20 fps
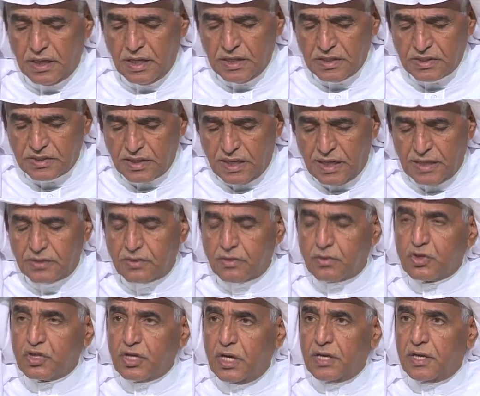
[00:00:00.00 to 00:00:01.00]
ساندرو,
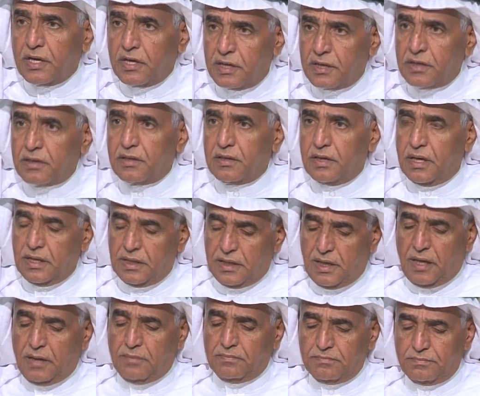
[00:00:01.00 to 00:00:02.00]
ساندرو شاير, شاير اي
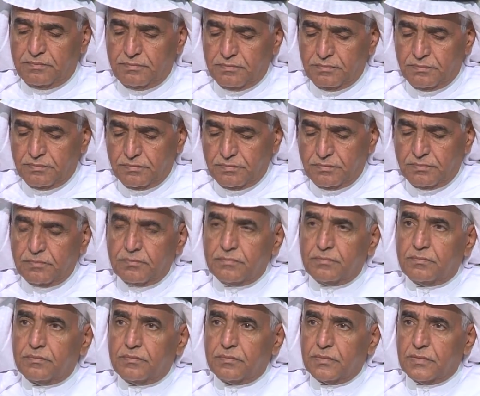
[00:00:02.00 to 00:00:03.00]
نعم
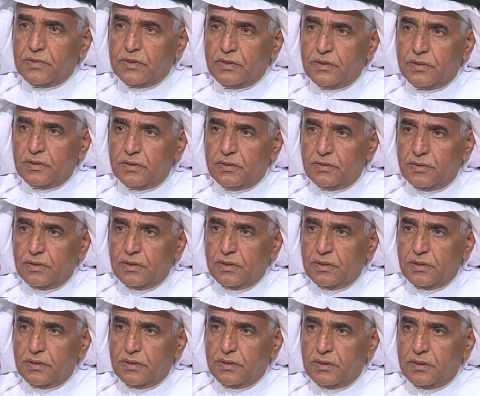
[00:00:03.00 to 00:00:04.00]
شاير بير
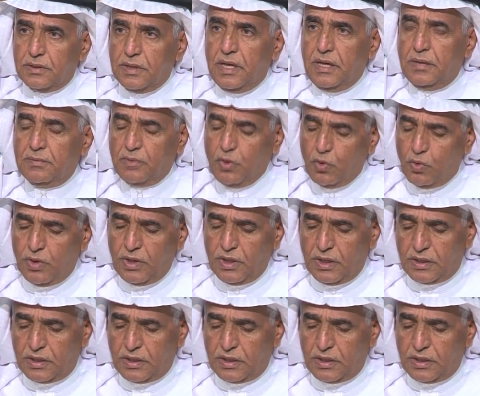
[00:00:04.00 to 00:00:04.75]
نعم هو اللي